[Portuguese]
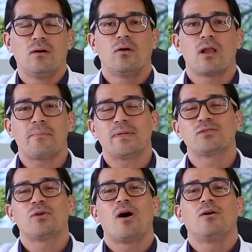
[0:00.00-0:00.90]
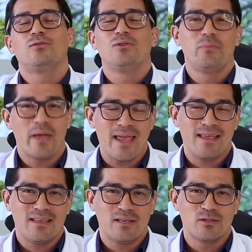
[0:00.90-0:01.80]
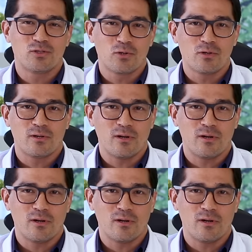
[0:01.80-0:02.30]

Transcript: Olá pessoal, tudo bem? Eu sou o Dr.